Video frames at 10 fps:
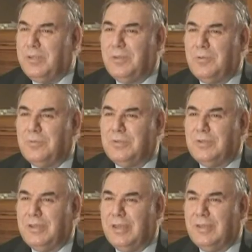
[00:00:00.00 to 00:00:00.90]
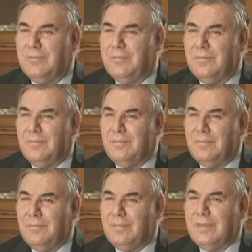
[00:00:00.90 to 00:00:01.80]
Esperamos com fé
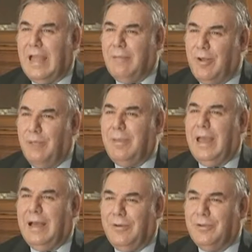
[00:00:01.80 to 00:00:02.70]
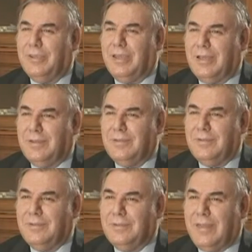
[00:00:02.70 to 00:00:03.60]
pelo dia em que
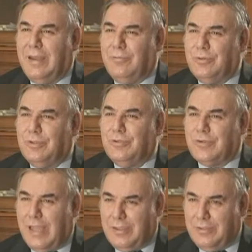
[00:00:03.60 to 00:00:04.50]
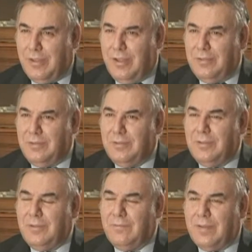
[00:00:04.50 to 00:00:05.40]
a história das
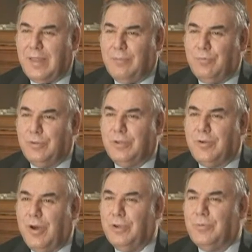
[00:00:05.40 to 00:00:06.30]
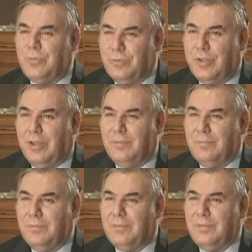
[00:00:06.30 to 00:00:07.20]
mortes desses
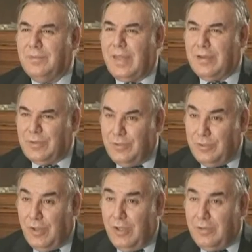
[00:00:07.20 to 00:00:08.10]
mártires seja